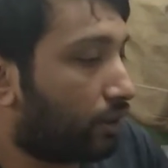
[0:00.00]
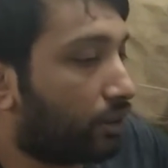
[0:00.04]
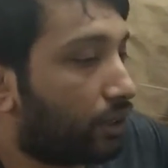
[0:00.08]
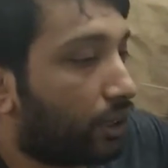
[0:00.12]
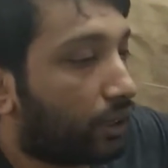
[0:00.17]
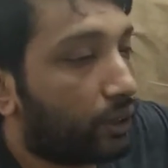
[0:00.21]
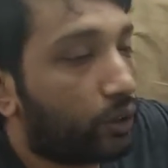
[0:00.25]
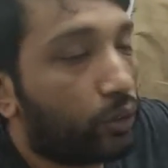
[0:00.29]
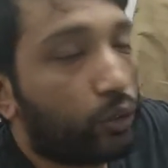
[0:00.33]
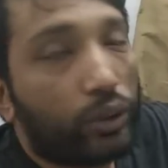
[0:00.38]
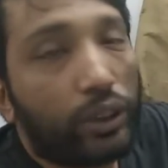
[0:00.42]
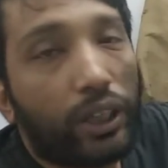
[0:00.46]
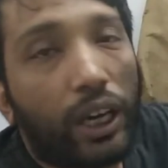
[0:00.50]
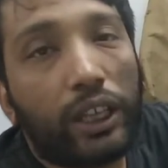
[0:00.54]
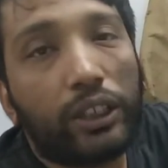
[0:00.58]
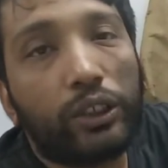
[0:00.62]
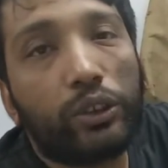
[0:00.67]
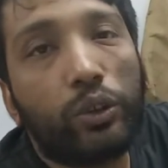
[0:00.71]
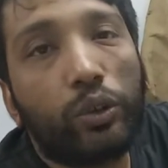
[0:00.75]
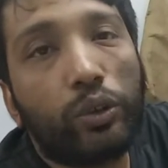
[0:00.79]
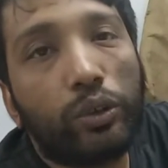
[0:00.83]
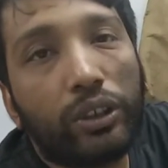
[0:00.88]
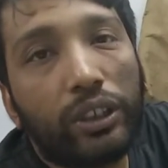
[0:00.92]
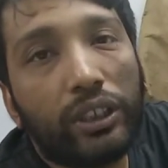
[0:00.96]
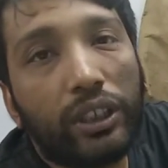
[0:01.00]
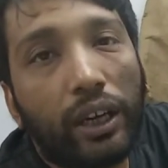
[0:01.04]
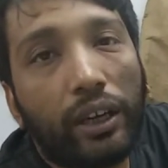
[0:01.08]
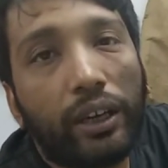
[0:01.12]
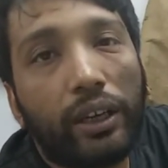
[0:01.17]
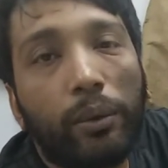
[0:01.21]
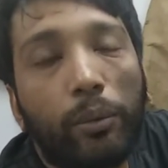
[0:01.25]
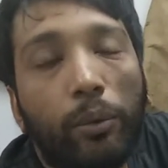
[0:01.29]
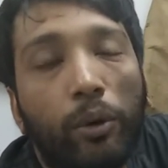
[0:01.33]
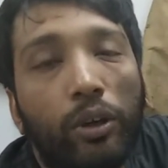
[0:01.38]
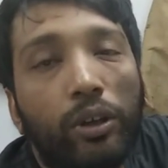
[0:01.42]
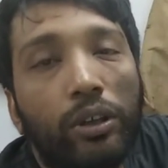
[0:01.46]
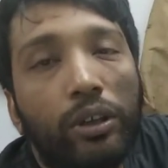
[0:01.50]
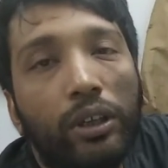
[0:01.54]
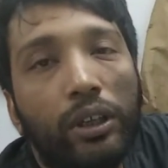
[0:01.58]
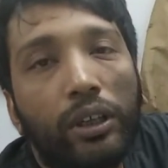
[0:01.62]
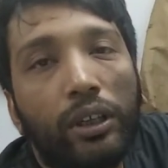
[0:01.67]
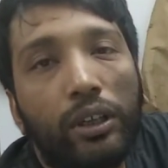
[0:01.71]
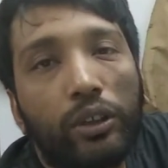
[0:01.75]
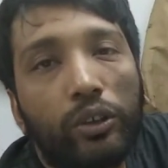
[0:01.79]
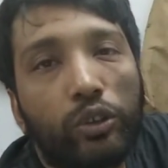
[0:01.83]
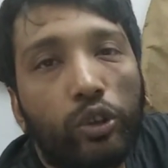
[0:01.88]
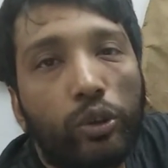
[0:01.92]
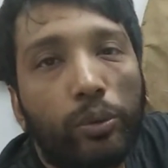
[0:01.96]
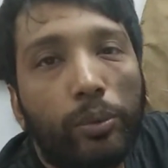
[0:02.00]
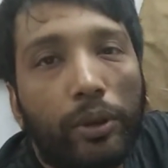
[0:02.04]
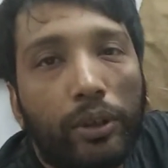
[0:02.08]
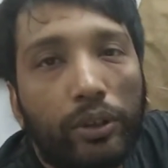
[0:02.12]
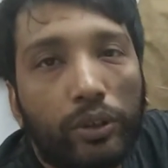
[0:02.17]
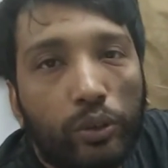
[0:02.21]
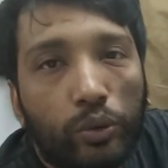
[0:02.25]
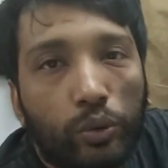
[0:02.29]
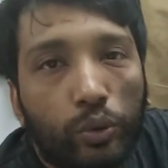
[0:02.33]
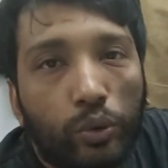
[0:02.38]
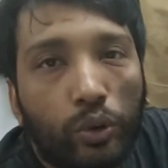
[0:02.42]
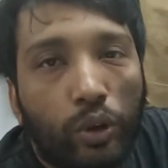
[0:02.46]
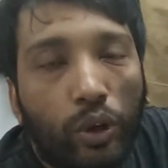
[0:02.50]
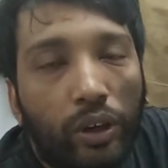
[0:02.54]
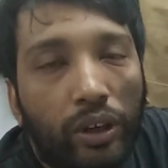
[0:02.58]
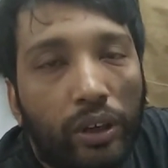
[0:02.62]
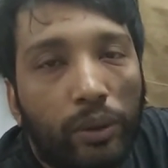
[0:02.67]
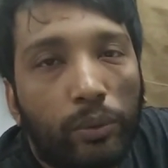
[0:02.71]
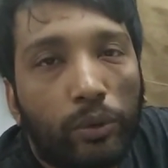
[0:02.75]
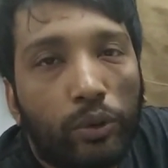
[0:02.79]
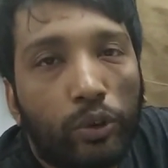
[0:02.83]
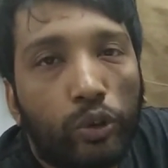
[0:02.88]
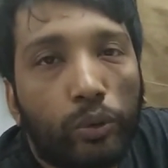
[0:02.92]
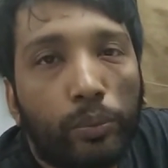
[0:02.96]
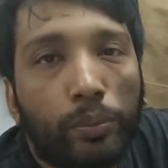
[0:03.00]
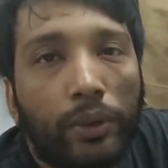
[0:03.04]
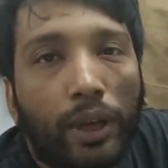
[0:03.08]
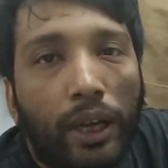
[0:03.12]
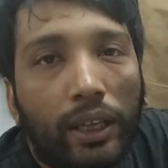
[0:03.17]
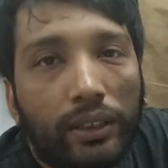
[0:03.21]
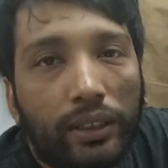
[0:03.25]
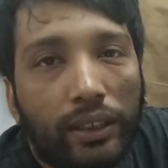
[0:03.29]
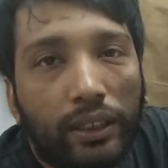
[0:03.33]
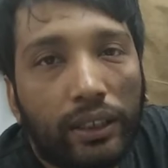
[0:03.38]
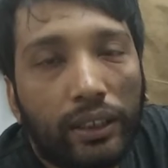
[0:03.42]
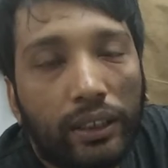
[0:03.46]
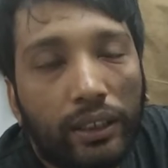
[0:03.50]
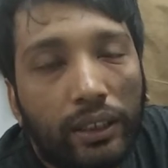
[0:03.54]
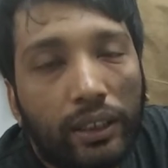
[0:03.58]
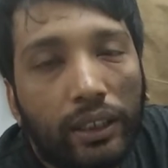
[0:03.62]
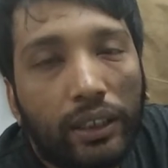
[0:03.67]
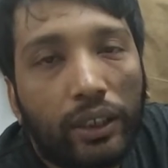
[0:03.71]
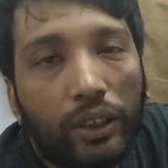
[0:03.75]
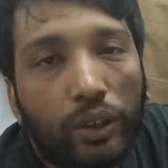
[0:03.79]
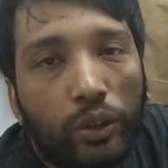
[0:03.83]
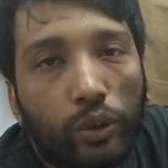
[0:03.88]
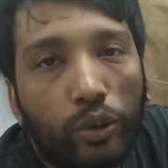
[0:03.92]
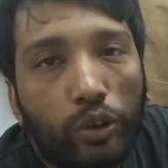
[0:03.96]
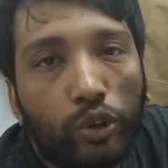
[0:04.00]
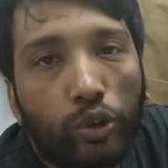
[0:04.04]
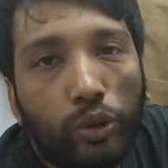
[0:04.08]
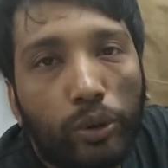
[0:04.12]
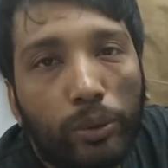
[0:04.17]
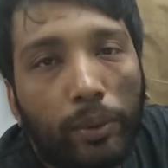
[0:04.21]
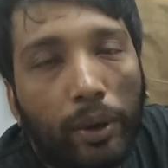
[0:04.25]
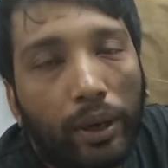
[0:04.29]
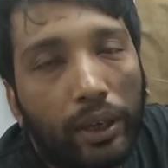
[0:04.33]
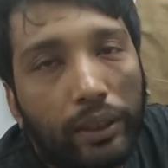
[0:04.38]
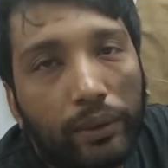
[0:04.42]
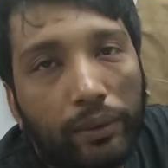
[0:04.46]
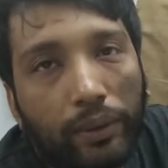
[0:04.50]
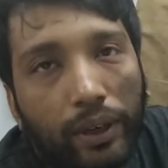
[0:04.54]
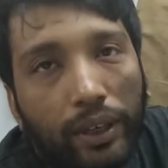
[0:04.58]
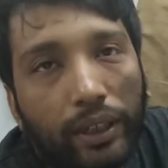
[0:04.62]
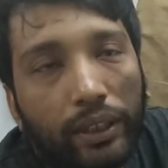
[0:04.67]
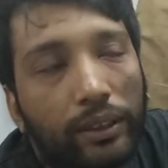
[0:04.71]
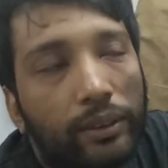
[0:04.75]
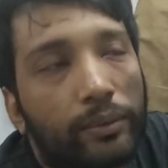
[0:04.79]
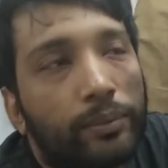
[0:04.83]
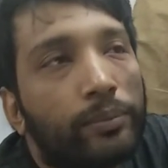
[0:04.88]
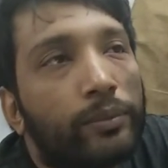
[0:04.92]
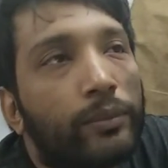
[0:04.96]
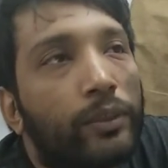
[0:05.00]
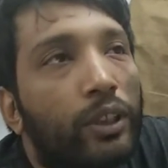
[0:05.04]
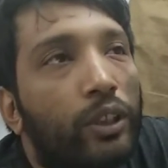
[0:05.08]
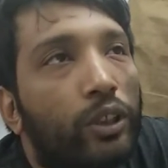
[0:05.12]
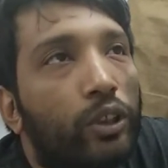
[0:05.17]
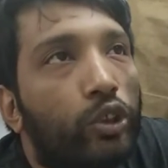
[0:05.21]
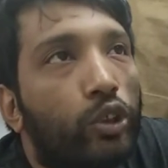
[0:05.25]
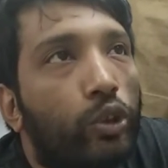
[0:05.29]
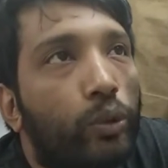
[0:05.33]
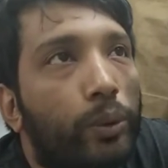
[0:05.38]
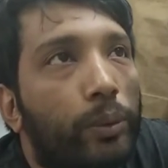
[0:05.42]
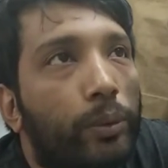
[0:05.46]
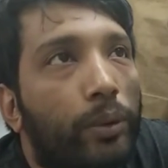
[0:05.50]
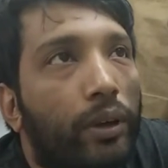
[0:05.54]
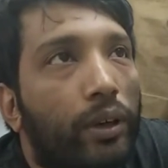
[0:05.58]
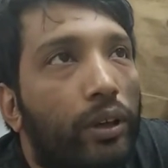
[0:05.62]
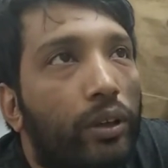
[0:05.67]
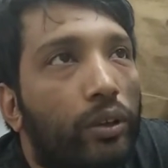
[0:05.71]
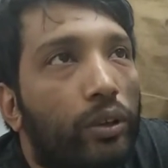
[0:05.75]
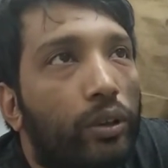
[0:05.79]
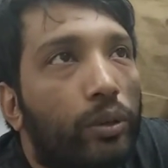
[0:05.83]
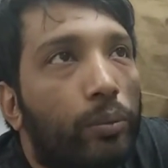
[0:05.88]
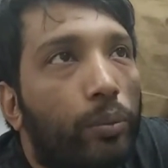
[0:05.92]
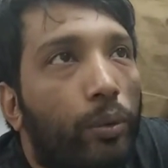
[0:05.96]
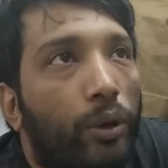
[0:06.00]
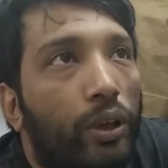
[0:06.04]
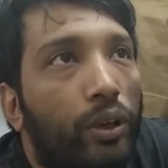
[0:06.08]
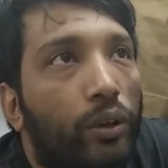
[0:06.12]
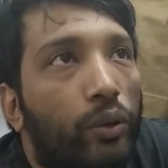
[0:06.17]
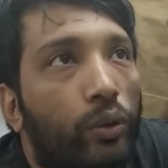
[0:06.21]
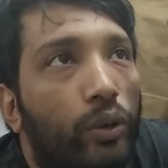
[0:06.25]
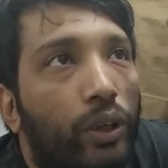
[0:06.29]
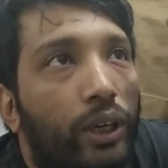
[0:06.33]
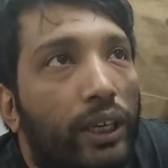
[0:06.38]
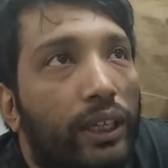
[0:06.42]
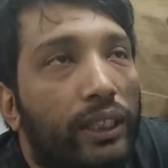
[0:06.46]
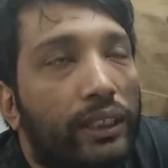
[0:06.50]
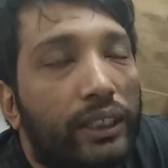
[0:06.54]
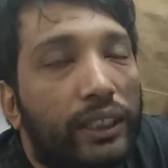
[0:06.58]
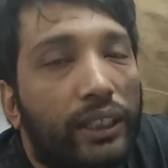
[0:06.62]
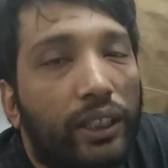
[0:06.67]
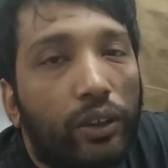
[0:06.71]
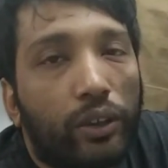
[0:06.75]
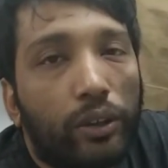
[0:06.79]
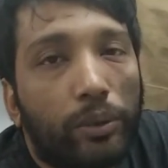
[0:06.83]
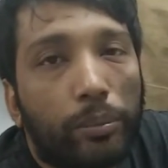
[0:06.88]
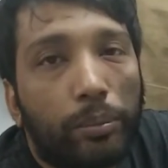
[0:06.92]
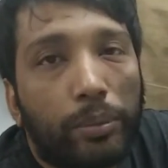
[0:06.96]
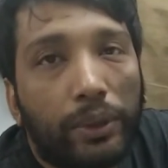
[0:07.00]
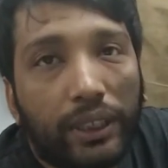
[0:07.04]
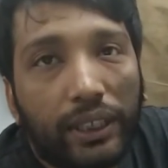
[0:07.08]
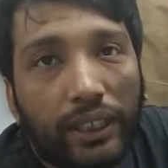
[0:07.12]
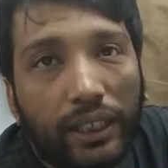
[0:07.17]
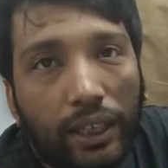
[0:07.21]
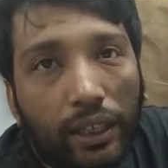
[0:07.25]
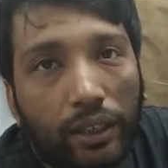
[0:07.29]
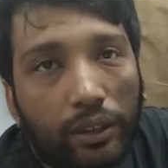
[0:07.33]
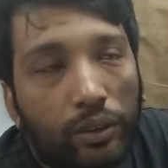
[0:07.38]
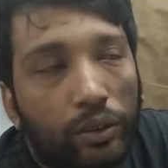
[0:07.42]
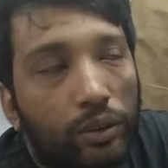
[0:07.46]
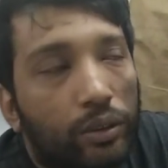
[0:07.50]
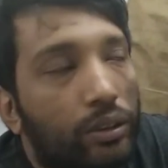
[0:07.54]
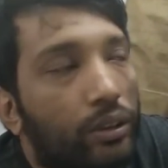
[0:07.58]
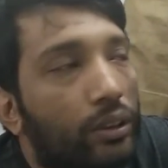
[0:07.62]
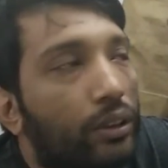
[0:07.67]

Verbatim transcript: সাথে উনি কাজ করতে যান এবং ছবি বানাতে শুরু করেন এবং খুব তাড়াতাড়ি উনি ছবি বানিয়ে ফেলেন ছবি বানানোর পর ওনাকে যে কারণে বিখ্যাত